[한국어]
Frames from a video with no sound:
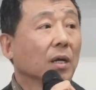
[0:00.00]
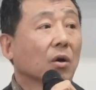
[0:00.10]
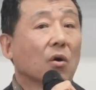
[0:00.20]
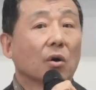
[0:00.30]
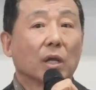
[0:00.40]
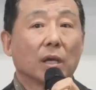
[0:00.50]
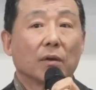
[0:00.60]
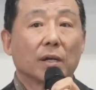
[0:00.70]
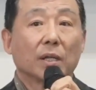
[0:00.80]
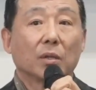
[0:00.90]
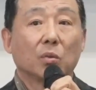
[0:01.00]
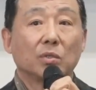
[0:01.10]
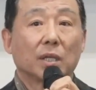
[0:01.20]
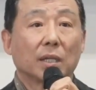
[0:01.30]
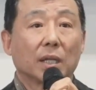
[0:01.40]
거래에 관한 돈
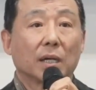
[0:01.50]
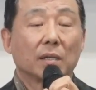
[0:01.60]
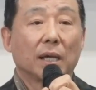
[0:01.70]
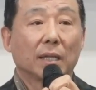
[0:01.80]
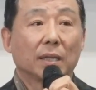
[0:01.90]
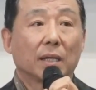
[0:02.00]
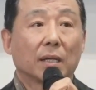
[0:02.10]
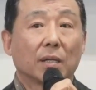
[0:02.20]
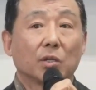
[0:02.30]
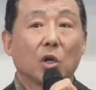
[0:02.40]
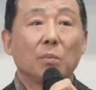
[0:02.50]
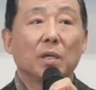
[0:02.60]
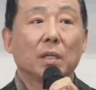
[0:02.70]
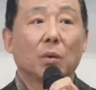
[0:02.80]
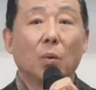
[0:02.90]
세탁을 했다는
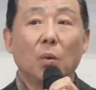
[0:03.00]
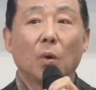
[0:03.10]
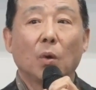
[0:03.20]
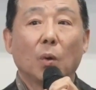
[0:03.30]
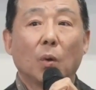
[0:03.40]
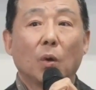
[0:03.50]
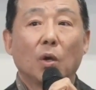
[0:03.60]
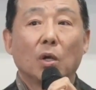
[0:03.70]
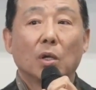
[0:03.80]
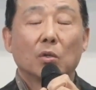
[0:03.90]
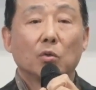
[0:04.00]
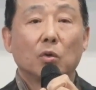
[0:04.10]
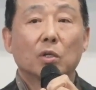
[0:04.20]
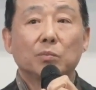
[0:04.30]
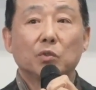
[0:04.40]
혐의로
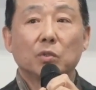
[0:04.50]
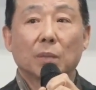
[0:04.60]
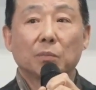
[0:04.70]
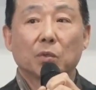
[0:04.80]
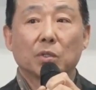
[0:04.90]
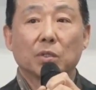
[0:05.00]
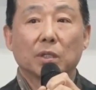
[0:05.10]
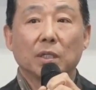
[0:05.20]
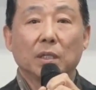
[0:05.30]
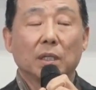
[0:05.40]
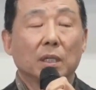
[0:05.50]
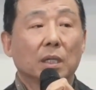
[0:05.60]
뉴욕 금융감독청이